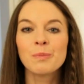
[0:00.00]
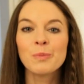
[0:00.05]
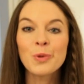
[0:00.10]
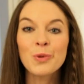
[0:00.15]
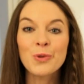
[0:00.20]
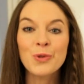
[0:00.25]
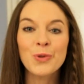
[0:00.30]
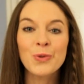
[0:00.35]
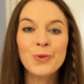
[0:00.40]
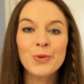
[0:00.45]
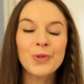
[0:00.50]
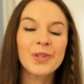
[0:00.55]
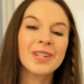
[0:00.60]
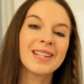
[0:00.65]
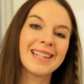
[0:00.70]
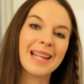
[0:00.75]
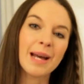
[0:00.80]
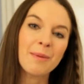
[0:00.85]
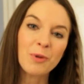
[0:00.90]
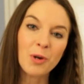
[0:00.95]
Bonjour,
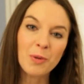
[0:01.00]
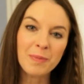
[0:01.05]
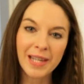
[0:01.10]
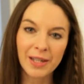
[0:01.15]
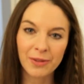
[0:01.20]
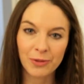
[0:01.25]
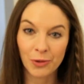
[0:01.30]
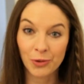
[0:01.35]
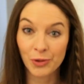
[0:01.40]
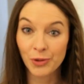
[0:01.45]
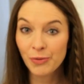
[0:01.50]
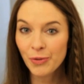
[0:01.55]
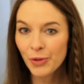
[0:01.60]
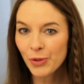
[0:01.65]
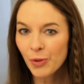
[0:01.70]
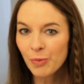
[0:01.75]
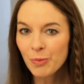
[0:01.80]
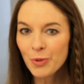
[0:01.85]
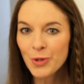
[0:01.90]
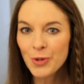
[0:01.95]
la première dent de
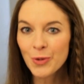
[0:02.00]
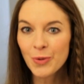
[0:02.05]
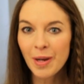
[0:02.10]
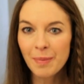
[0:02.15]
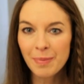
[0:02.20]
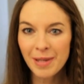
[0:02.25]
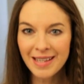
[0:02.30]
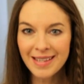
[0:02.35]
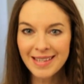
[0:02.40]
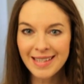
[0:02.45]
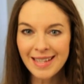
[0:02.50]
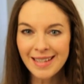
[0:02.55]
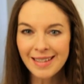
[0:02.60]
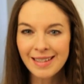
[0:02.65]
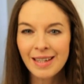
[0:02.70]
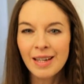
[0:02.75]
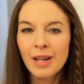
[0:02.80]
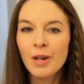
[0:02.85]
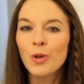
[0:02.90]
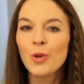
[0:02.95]
votre bout de chou à percer
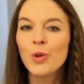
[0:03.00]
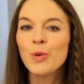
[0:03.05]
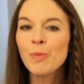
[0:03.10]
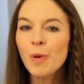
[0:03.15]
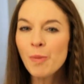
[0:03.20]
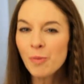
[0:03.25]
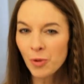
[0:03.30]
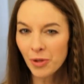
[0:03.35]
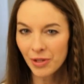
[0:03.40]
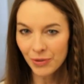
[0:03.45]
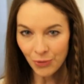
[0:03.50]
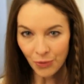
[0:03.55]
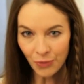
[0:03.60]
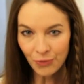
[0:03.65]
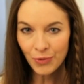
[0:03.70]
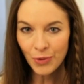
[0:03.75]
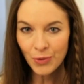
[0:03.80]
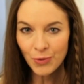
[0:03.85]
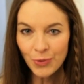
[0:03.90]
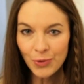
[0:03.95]
Le moment est donc
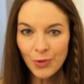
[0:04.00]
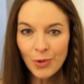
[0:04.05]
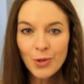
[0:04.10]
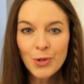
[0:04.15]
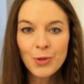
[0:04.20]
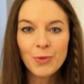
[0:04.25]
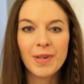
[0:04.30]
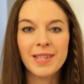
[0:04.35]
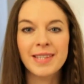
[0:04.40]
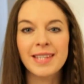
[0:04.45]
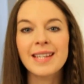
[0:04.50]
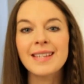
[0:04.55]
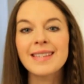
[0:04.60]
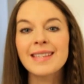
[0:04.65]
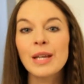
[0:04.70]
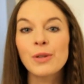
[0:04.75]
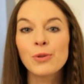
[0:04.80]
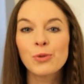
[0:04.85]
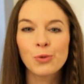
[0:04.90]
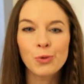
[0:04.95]
venu de lui choisir
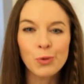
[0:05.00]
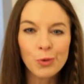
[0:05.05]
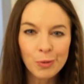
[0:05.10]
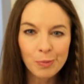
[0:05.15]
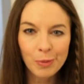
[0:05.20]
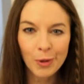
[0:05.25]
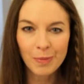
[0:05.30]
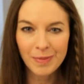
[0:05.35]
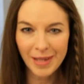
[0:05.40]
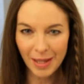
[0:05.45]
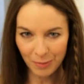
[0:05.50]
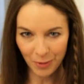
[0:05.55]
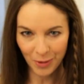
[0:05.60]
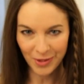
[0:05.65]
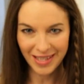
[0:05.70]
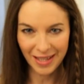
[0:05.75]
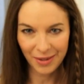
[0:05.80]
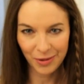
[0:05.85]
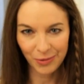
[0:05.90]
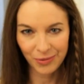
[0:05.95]
sa toute première
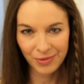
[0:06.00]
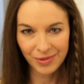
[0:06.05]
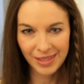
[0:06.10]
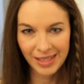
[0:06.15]
brosse à dents.